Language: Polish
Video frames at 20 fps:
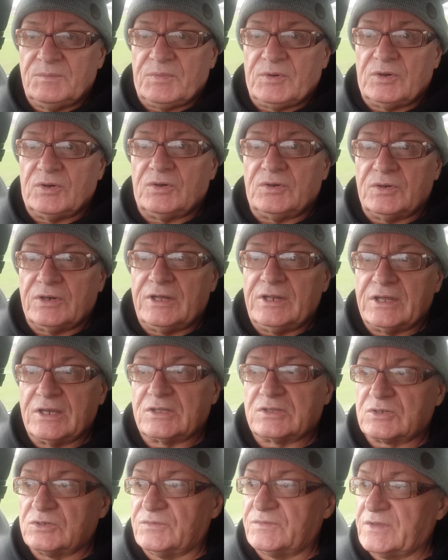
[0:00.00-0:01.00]
po
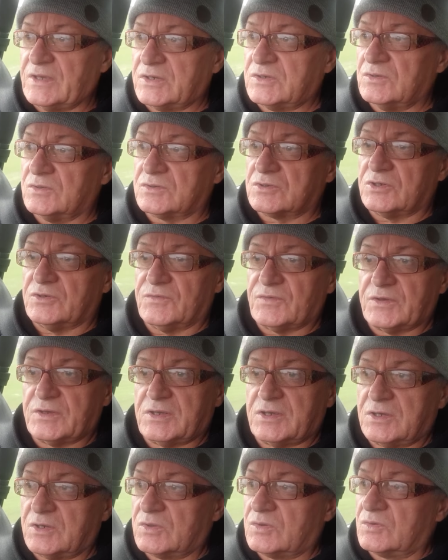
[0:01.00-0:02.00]
elektrowniach
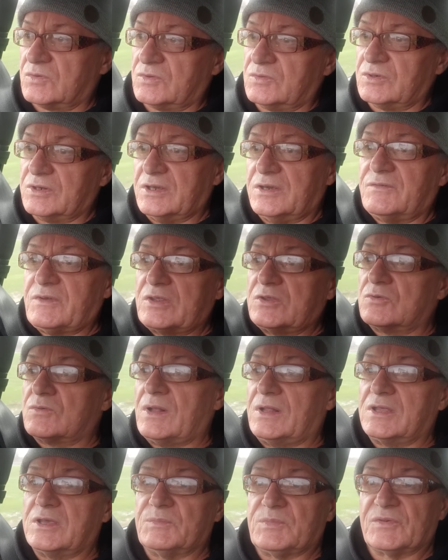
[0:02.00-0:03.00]
jądrowych, które
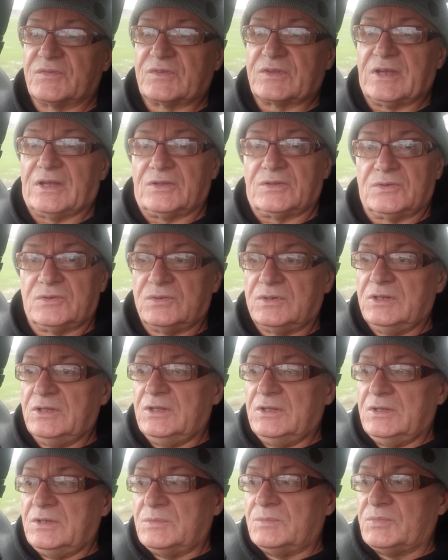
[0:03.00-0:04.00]
ewentualnie powstaną,
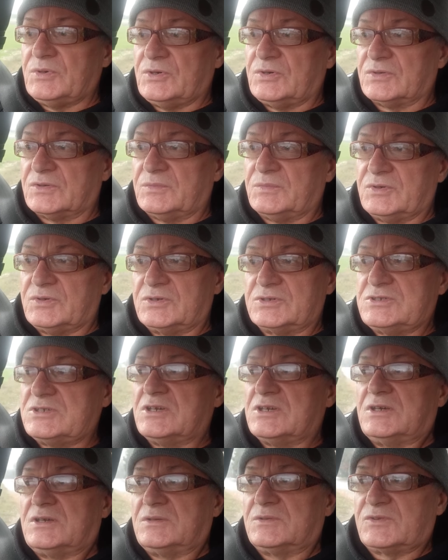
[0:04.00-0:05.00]
bo, bo
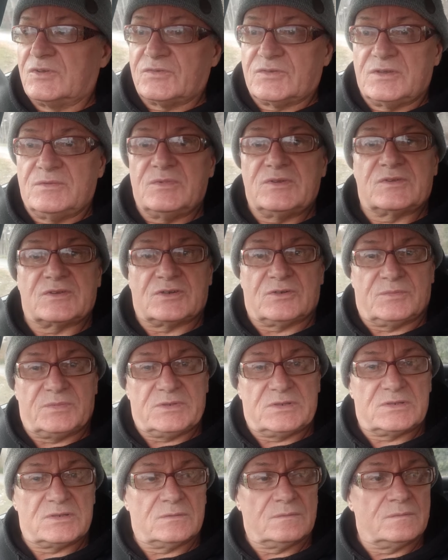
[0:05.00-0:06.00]
gdzie, co z nimi
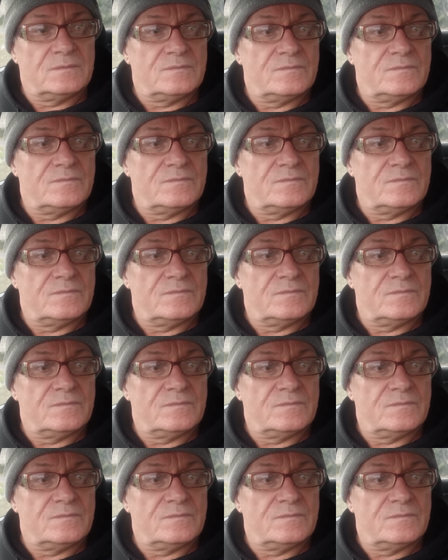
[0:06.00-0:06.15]
zrobić?